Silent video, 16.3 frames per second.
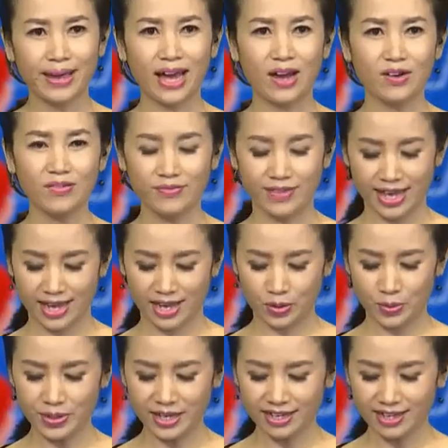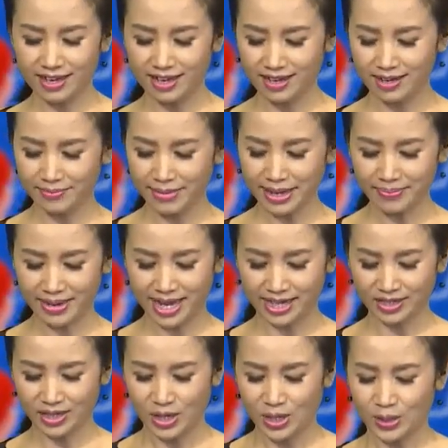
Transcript: báo về nguy cơ mắc bệnh